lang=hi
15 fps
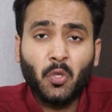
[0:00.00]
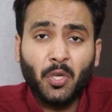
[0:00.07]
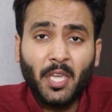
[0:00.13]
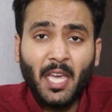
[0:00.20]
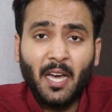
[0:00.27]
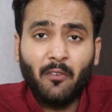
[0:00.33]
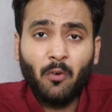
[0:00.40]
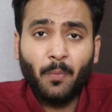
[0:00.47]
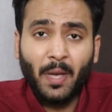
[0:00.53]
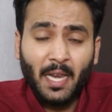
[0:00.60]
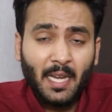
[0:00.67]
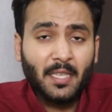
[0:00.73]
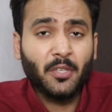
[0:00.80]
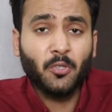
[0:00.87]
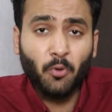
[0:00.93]
तो क्या वो
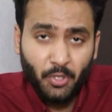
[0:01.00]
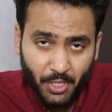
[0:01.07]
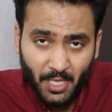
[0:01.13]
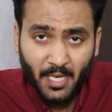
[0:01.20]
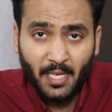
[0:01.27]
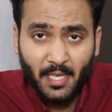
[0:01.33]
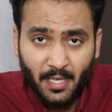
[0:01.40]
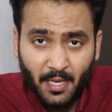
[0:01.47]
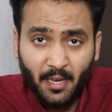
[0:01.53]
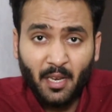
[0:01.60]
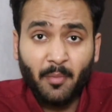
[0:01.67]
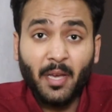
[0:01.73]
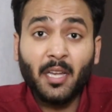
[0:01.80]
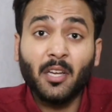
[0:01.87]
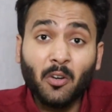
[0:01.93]
पहले से सोच के रखे कि
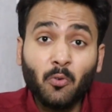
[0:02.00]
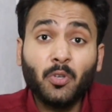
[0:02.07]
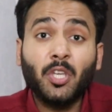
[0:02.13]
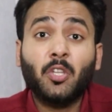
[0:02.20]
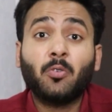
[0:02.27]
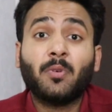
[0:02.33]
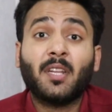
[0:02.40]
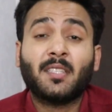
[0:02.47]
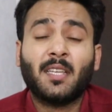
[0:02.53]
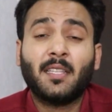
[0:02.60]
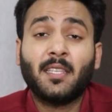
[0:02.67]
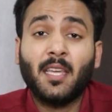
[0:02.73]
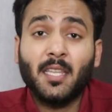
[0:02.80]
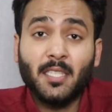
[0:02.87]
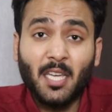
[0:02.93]
अगर मैं करूँगी तो मेरे
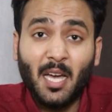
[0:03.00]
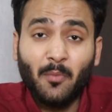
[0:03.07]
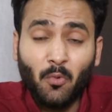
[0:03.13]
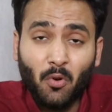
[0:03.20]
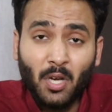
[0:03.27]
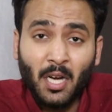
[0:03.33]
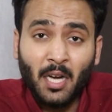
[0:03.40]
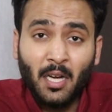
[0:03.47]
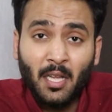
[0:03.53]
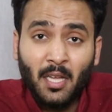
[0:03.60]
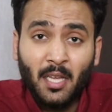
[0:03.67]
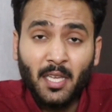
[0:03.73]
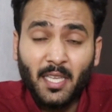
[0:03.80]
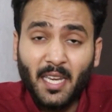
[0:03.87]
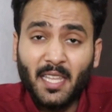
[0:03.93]
साथ ये अंजाम होगा
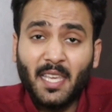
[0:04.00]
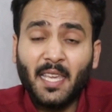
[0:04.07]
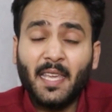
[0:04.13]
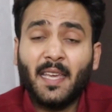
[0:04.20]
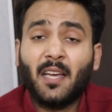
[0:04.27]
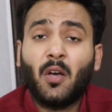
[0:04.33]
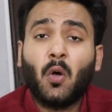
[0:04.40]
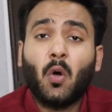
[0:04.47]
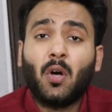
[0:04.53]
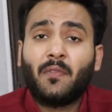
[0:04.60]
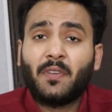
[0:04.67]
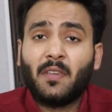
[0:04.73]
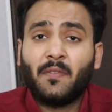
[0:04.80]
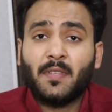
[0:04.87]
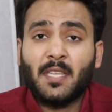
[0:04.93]
यानी कि एक
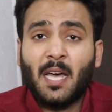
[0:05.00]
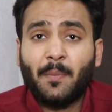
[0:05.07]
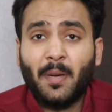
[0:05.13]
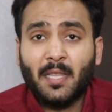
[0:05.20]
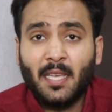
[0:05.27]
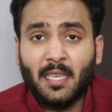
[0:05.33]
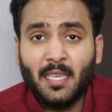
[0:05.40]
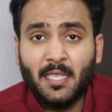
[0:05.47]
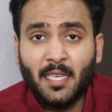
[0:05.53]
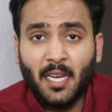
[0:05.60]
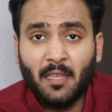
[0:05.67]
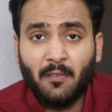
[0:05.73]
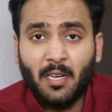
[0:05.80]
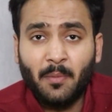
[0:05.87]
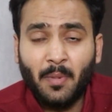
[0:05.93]
खौफ की फ़िज़ा पैदा की
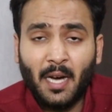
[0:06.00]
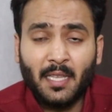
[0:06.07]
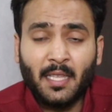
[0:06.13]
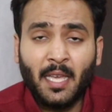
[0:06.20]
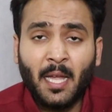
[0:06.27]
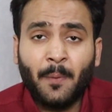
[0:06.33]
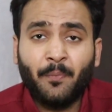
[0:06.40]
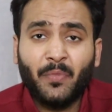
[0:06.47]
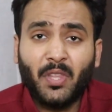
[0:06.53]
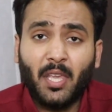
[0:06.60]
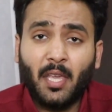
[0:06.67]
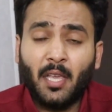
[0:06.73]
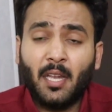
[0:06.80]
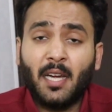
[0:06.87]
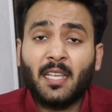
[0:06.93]
जाने वाली बात है
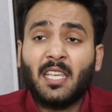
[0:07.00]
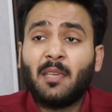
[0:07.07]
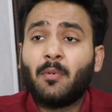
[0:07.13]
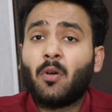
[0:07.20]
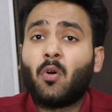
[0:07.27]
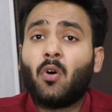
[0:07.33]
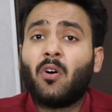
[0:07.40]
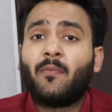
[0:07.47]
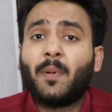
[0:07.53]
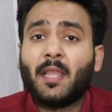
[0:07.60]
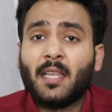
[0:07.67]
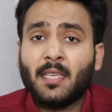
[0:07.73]
कि लड़की में खौफ